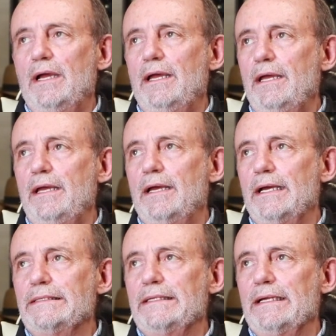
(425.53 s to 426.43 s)
y
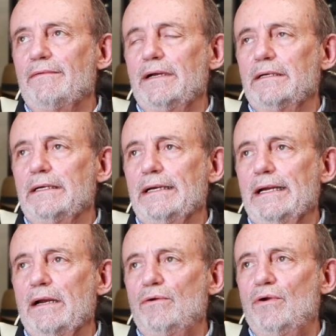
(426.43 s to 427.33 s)
este, eh,
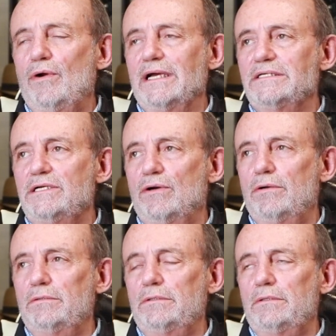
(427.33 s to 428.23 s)
en alguna
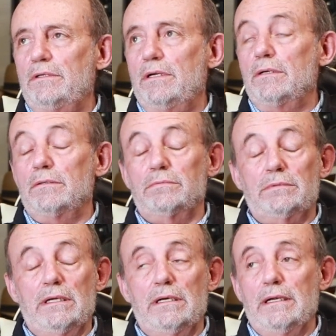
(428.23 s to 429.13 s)
ocasión,
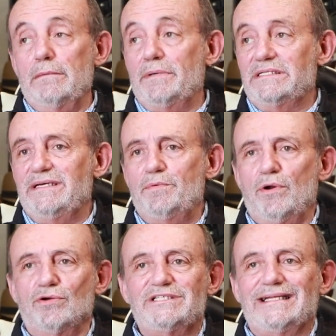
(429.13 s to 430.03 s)
en eh, principio
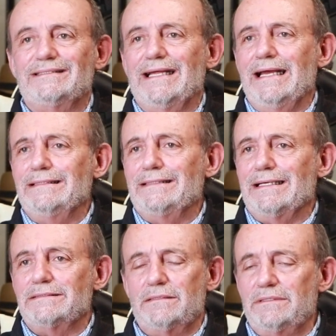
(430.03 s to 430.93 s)
de los
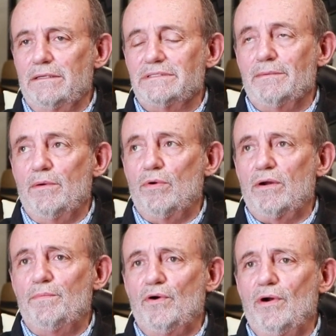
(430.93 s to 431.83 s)
70, se, me
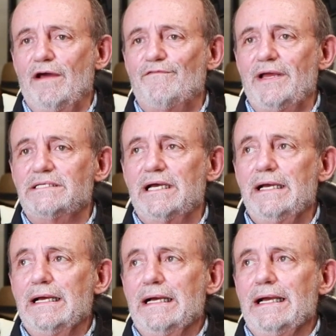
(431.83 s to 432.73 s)
borra un poco la
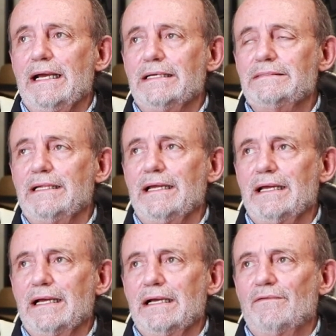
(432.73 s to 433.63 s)
fecha,
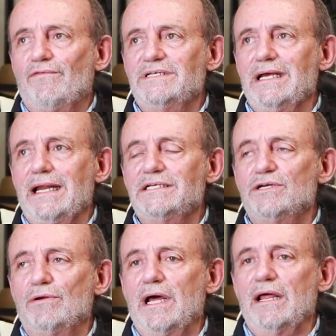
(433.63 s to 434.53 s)
este, fui
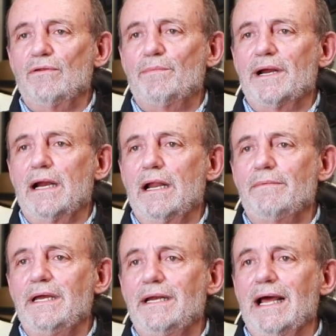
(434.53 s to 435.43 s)
seleccionado para
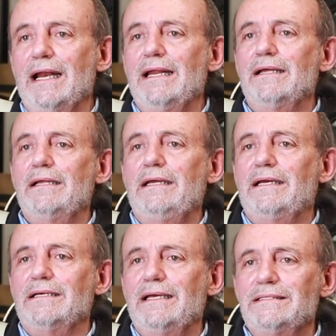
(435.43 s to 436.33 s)
la Bienal y
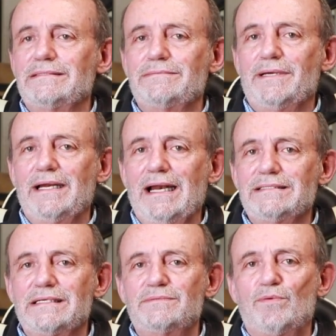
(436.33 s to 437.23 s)
que esas
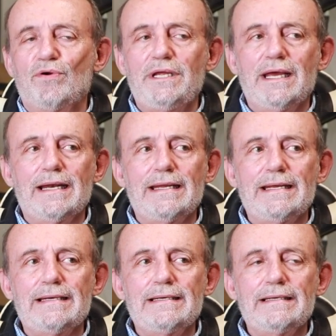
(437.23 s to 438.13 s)
bienales se exponían
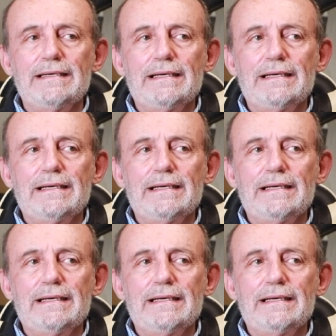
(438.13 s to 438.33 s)
en